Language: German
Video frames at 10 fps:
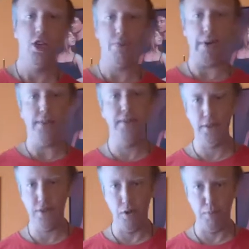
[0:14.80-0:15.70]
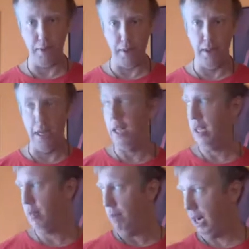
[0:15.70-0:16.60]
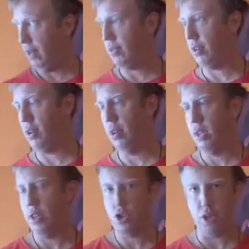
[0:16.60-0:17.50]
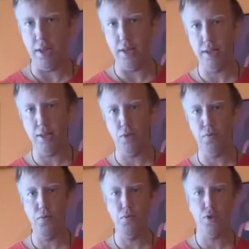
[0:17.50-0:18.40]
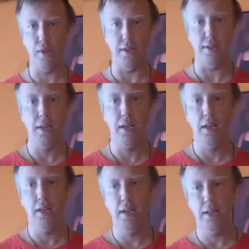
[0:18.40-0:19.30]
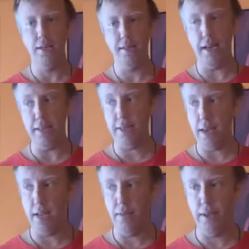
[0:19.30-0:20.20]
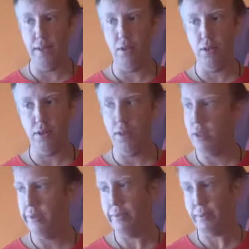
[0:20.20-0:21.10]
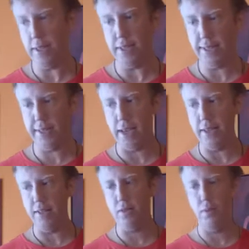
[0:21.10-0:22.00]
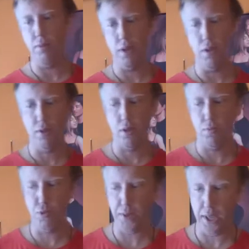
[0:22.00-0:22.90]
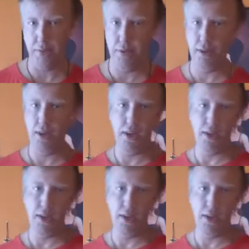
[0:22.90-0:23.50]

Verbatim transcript: Sobald ich wieder gesund bin, mache ich wieder Stanz, Kung Fu Stanz. Das nass kalte Wetter und dass ich jetzt gerade nicht so draußen rumspringen will,